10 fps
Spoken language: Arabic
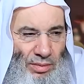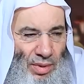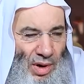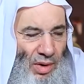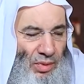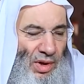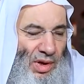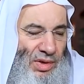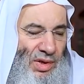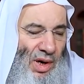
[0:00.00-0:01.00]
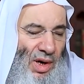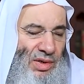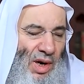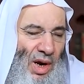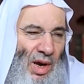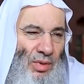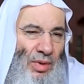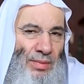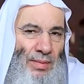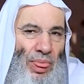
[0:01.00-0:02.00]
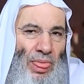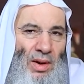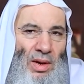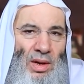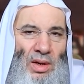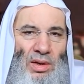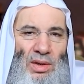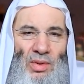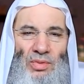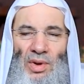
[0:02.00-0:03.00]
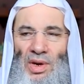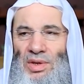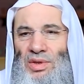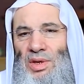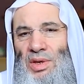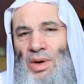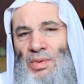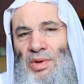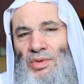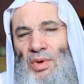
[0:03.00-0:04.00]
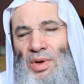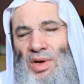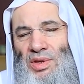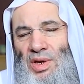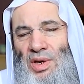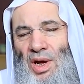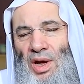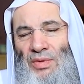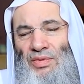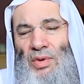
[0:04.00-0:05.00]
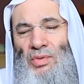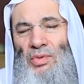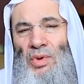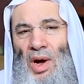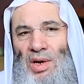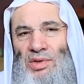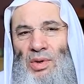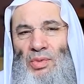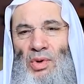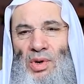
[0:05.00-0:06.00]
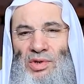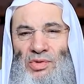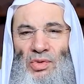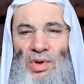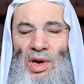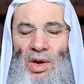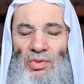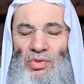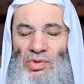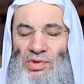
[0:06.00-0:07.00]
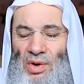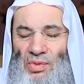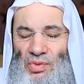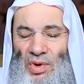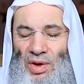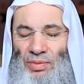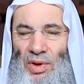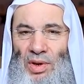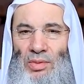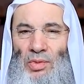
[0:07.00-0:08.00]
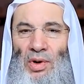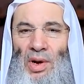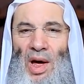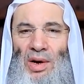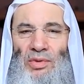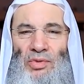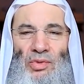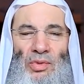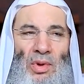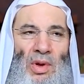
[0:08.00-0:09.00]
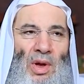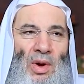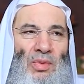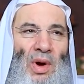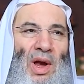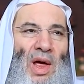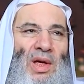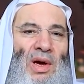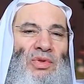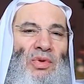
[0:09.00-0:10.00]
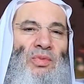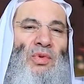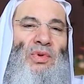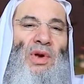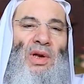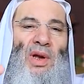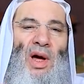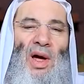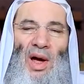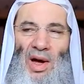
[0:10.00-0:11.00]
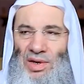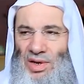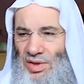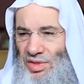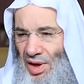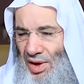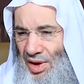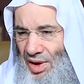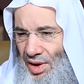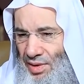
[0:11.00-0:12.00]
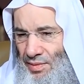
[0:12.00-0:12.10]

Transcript: بقوله جل جلاله يومئذ يود الذين كفروا وعصوا الرسول لو تسوى بهم الارض ولا يكتمون الله حديثا